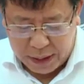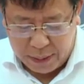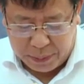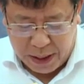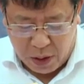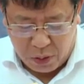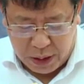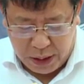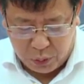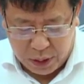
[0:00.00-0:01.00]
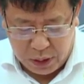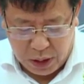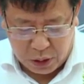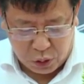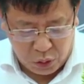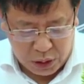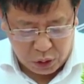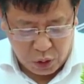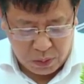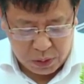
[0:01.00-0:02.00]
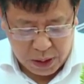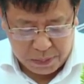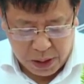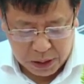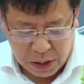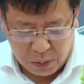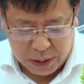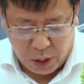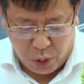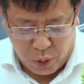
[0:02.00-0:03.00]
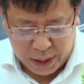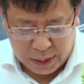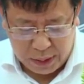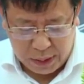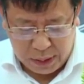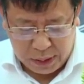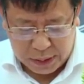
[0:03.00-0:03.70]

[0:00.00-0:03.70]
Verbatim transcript: Giai đoạn tiếp theo khi tuyến đường Tôn Thất Tùng được mở rộng theo quy hoạch